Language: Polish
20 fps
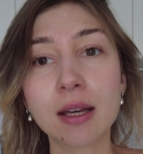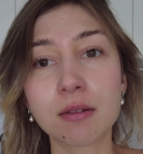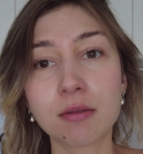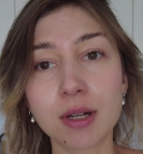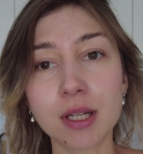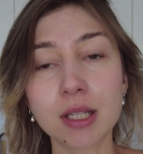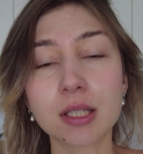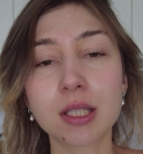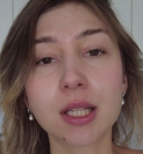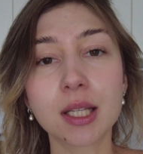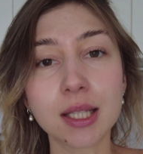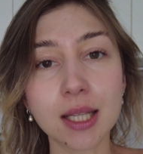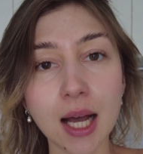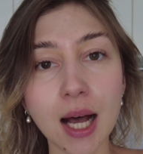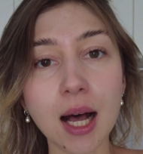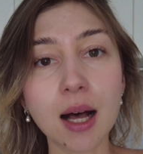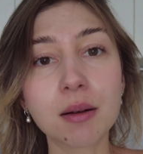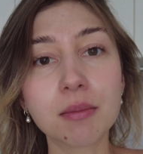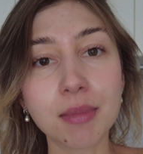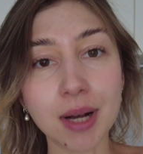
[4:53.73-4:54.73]
właśnie
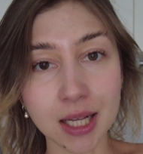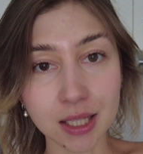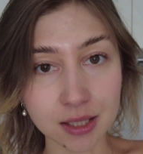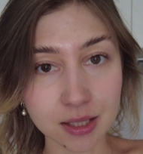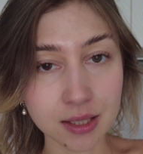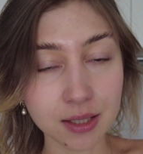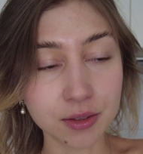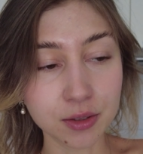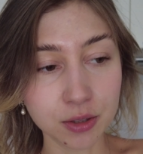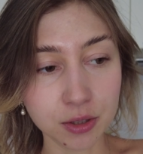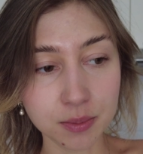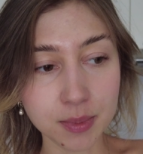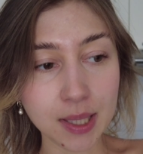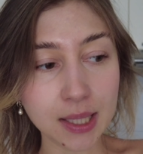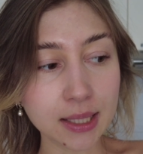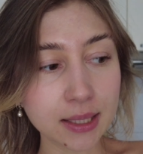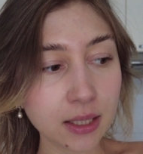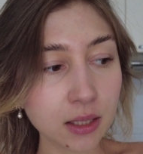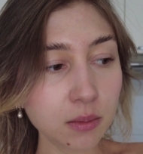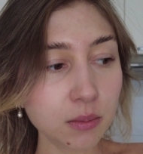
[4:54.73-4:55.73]
na maśle
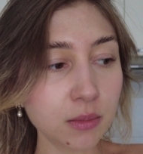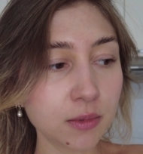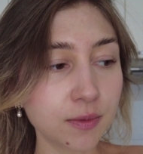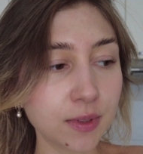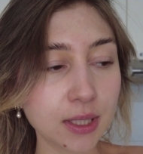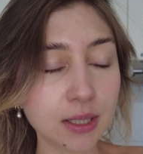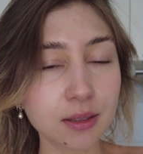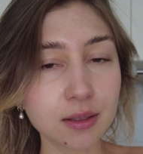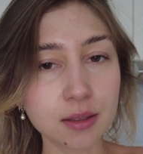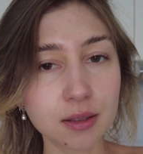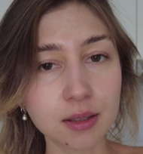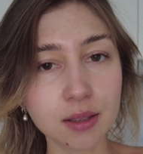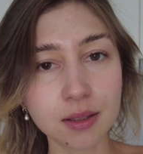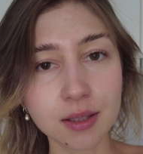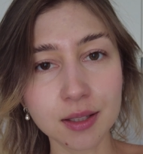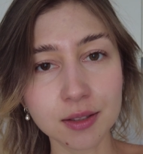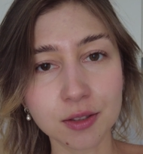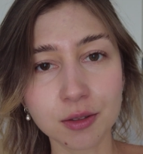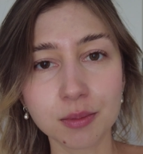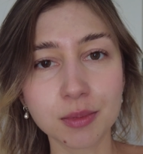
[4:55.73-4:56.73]
normalnym, więc
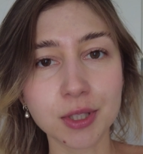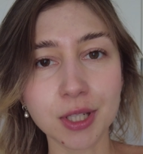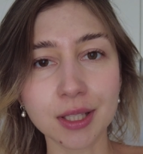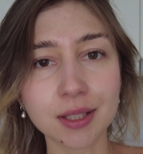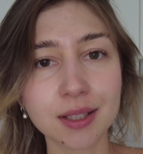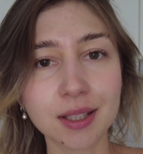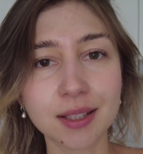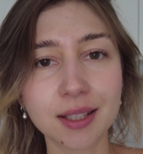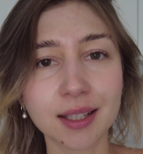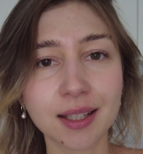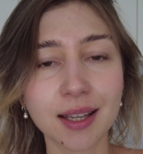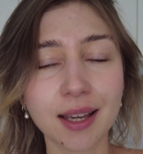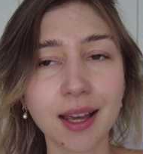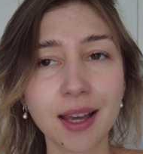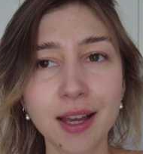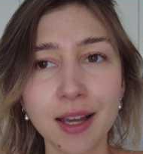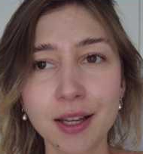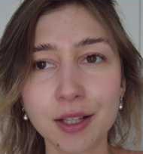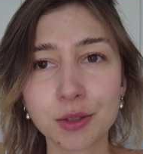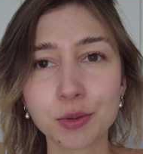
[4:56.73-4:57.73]
nie są żadne takie
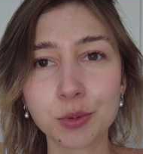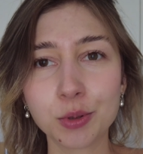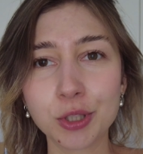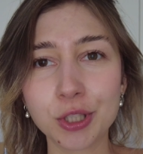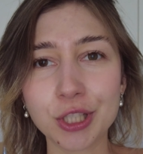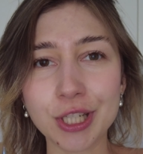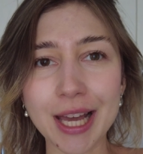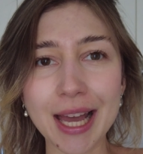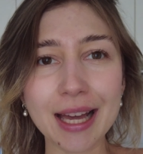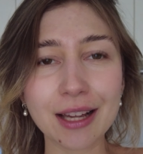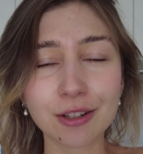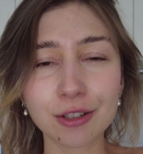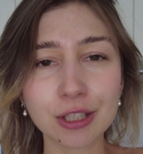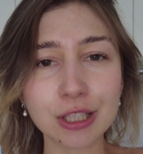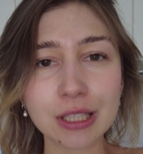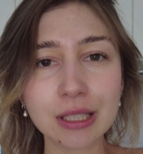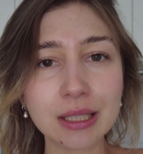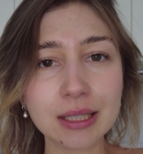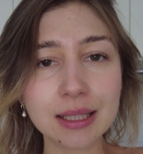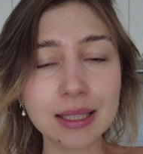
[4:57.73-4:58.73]
tłuszcze
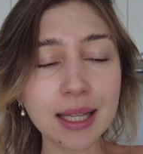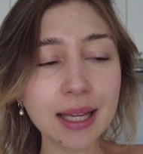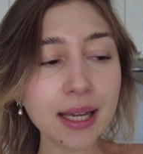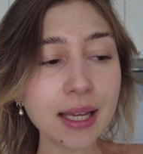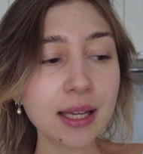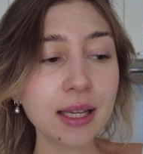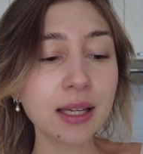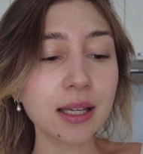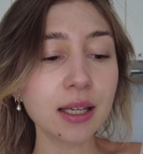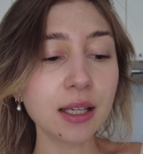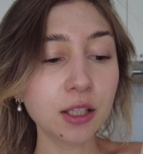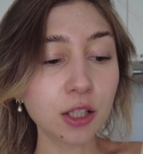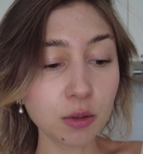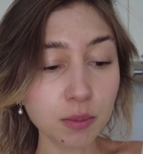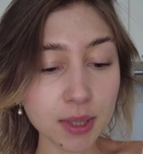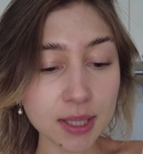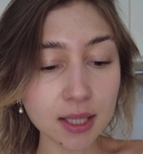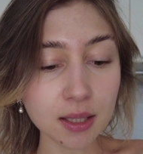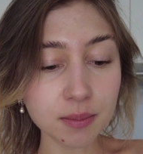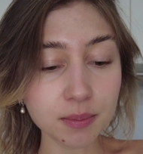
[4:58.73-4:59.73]
roślinne. I to
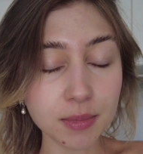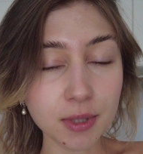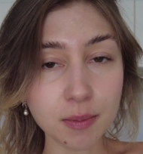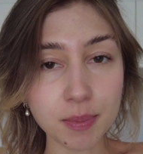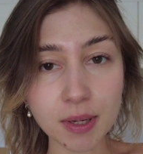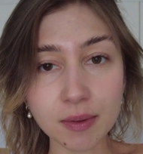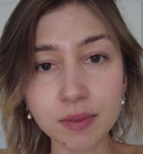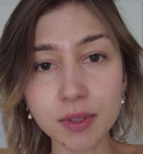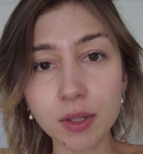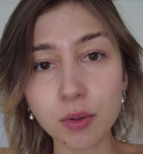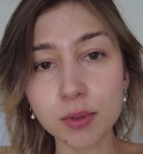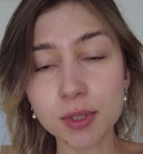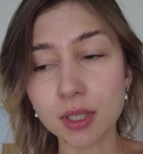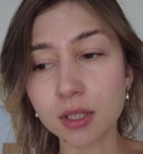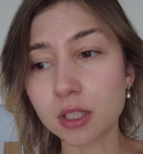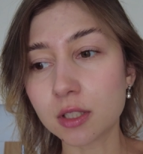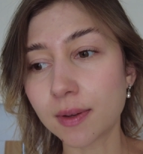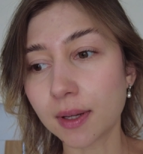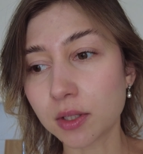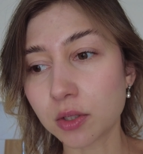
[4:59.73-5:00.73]
mnie naprawdę
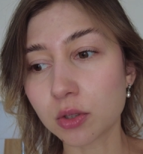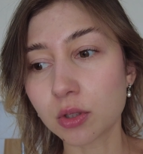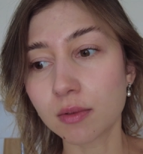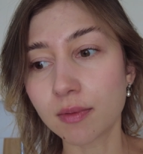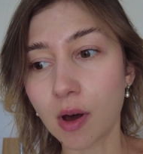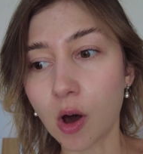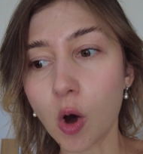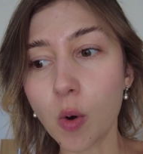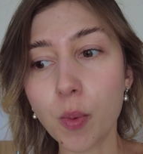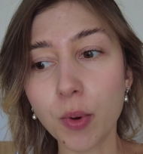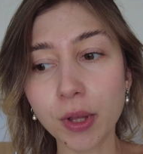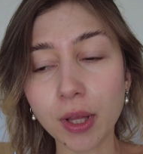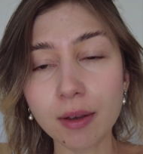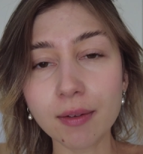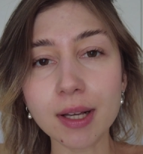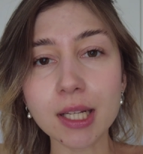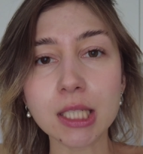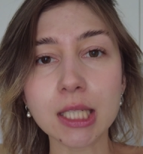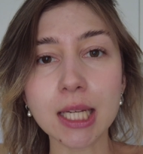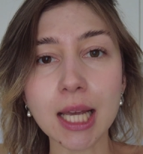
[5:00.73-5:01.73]
usatysfakcjonowało,
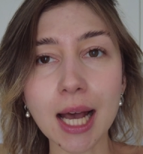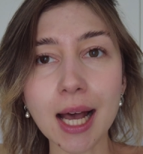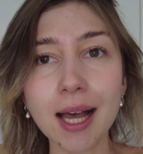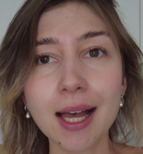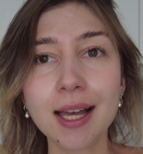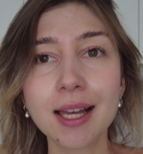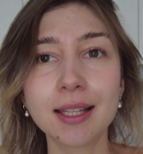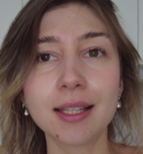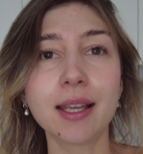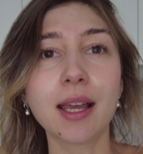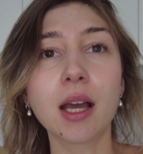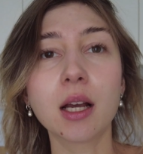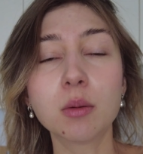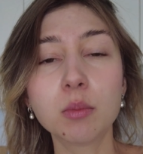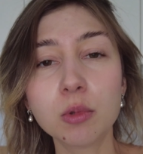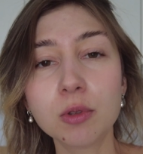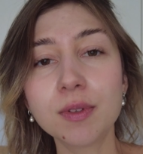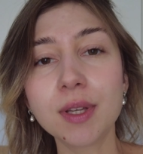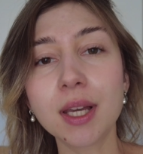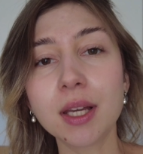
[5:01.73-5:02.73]
ponieważ ja, tak jak
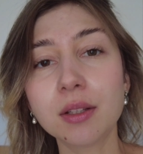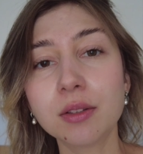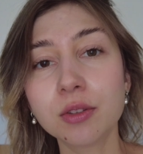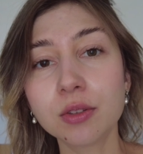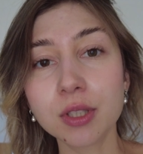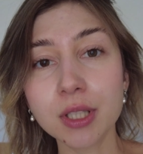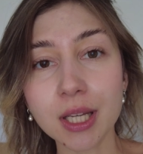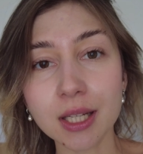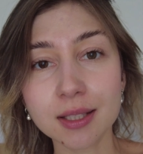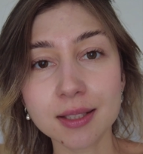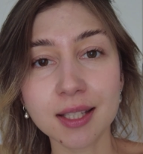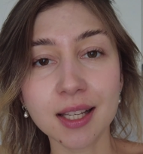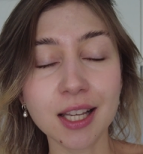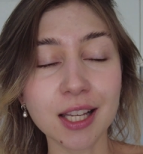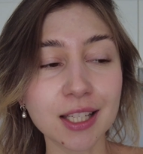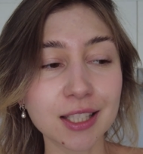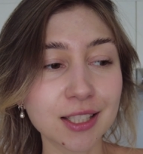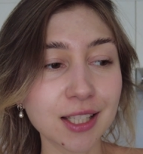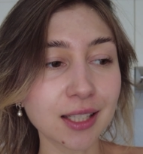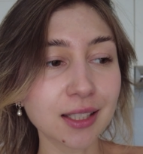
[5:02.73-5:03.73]
mówię, no nie
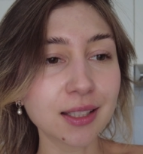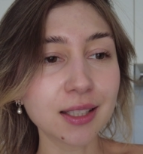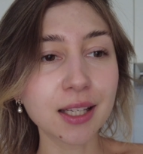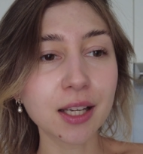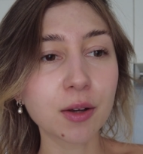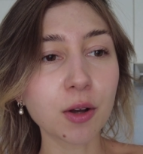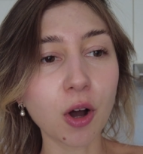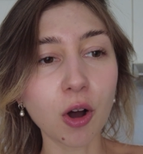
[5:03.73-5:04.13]
chcę żadnych